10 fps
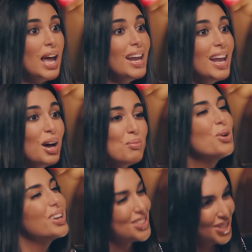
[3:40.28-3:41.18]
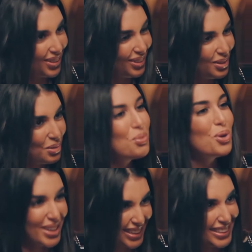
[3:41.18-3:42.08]
لا لا بكره ان شاء الله
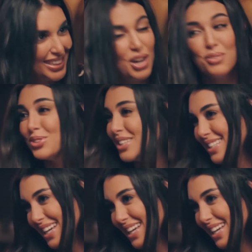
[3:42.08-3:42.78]
بكره فرصه